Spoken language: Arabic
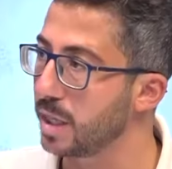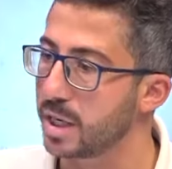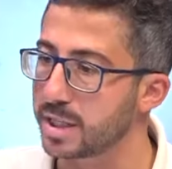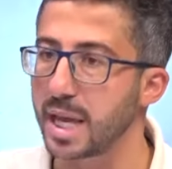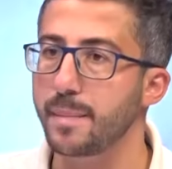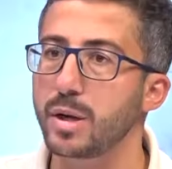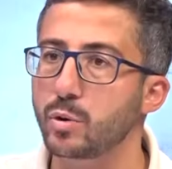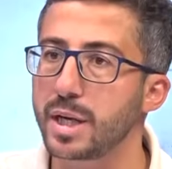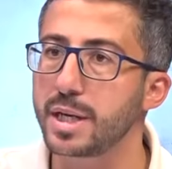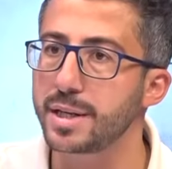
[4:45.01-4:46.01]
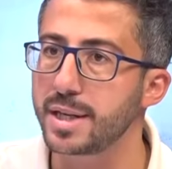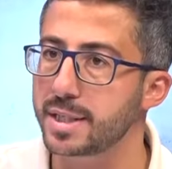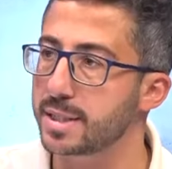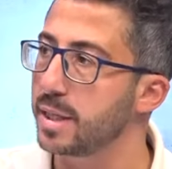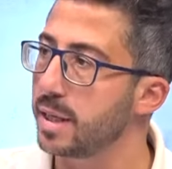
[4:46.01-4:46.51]
استقبلوا كل
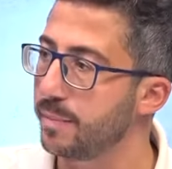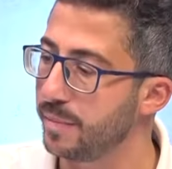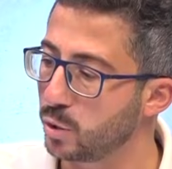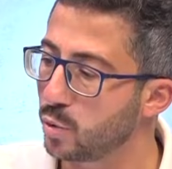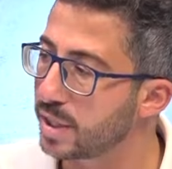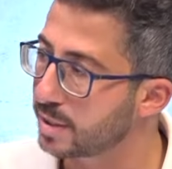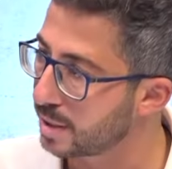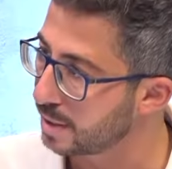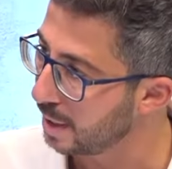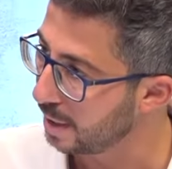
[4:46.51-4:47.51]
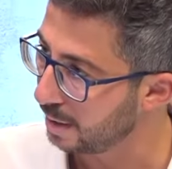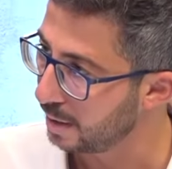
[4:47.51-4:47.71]
الناس من دون استثناء